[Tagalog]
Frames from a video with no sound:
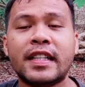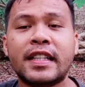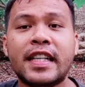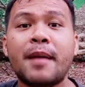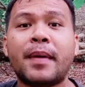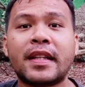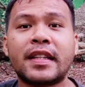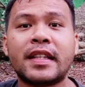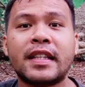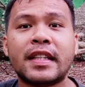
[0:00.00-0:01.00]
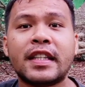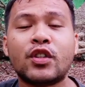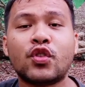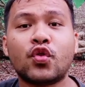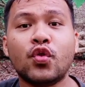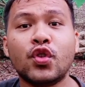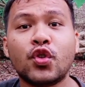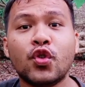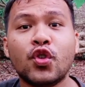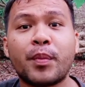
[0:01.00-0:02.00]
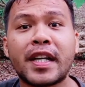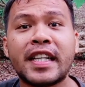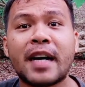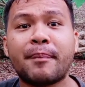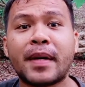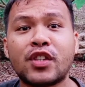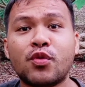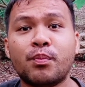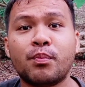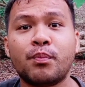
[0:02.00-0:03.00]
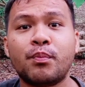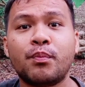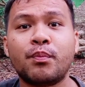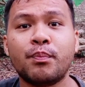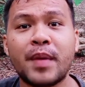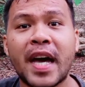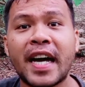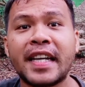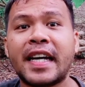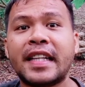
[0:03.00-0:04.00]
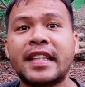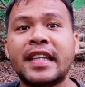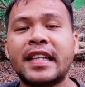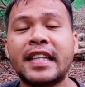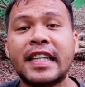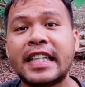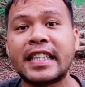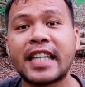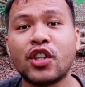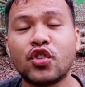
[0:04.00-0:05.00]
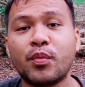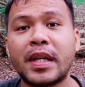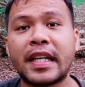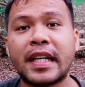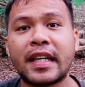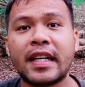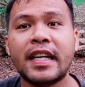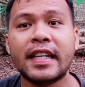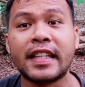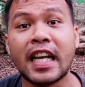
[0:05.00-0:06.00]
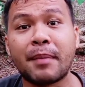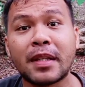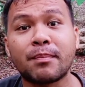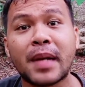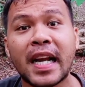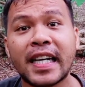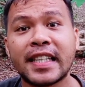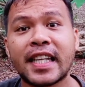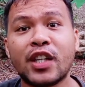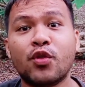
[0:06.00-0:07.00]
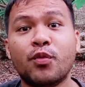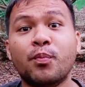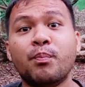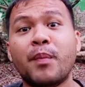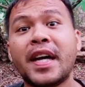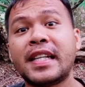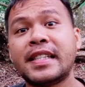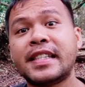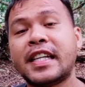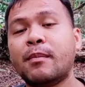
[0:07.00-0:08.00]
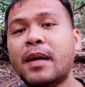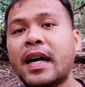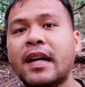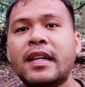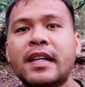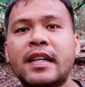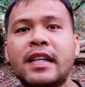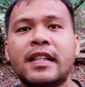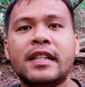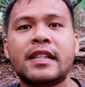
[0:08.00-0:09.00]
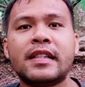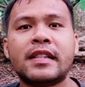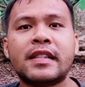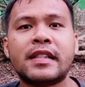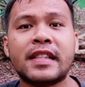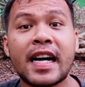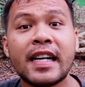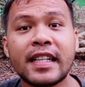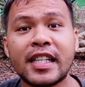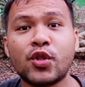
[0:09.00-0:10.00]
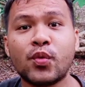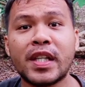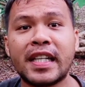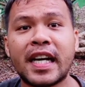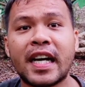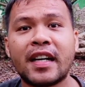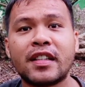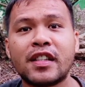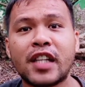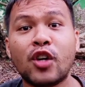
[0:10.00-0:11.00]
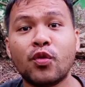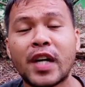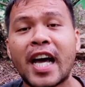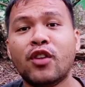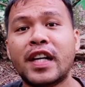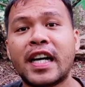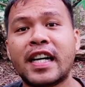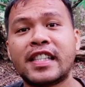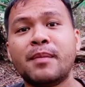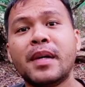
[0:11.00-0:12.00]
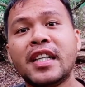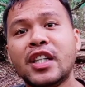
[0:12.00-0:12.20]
dapat tuloy-tuloy pa rin dapat yung biyahe natin, hindi tayo tumirik. Dapat palagi tayong may reserba na gasolina, lalong-lalo na sa mga